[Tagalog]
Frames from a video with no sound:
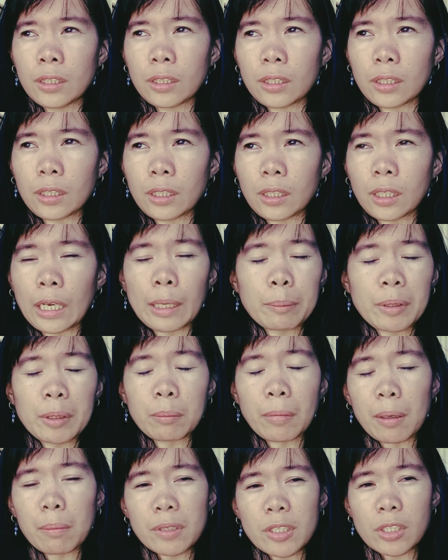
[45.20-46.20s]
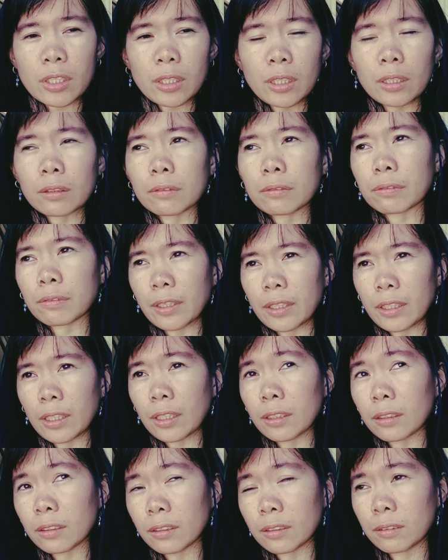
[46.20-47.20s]
Uh, I mean, mama siya ng friend
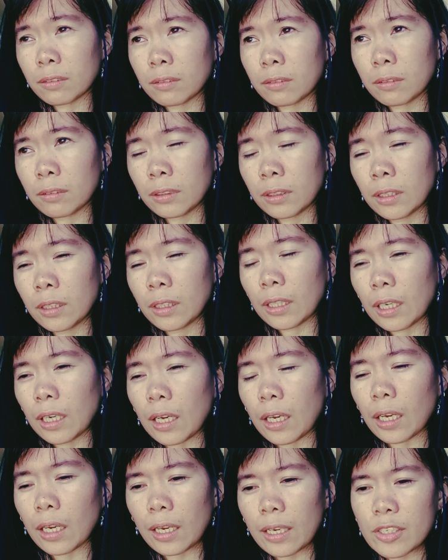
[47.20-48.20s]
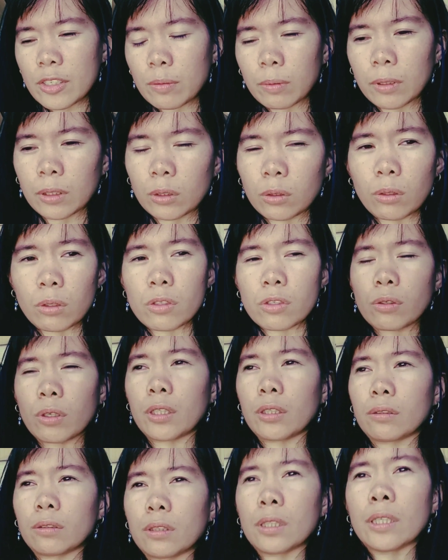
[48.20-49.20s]
ng uh, husband ko. So,
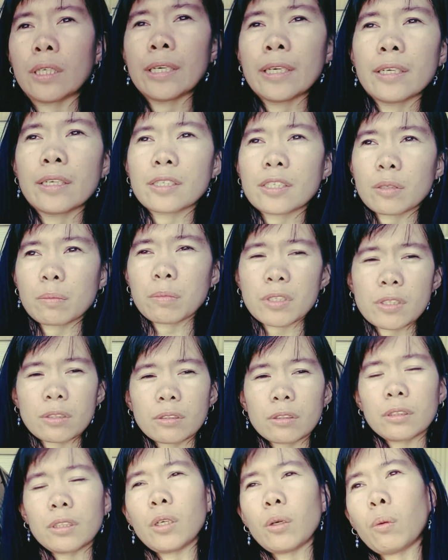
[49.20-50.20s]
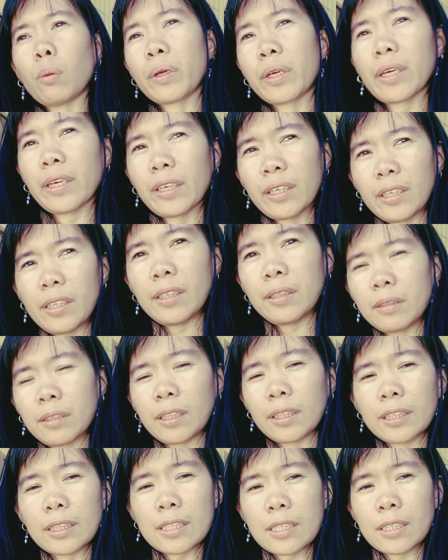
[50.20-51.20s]
ayun. Si Mr. D okay.
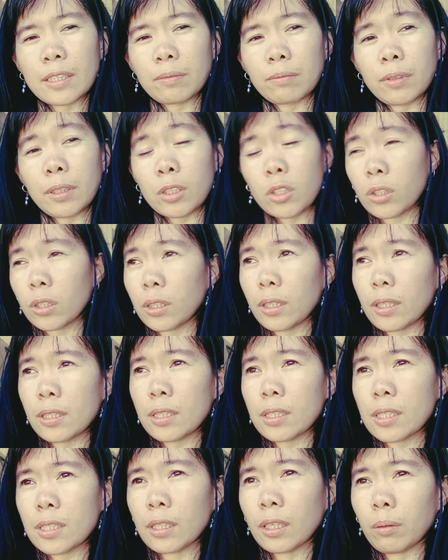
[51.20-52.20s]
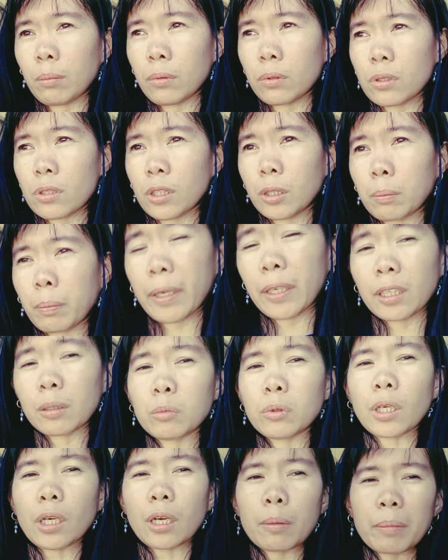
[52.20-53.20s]
Nagka-stick neck siya, guys. Tapos, nagpahinga
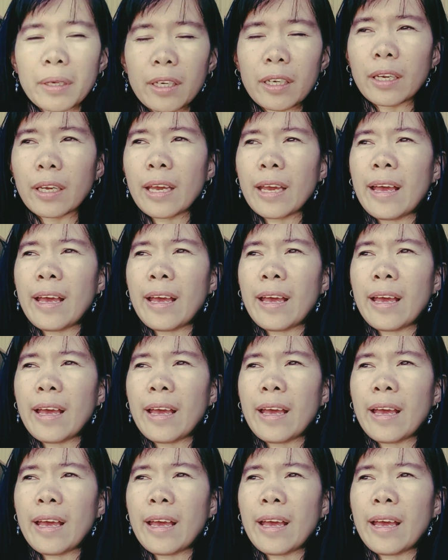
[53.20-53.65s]
muna kami.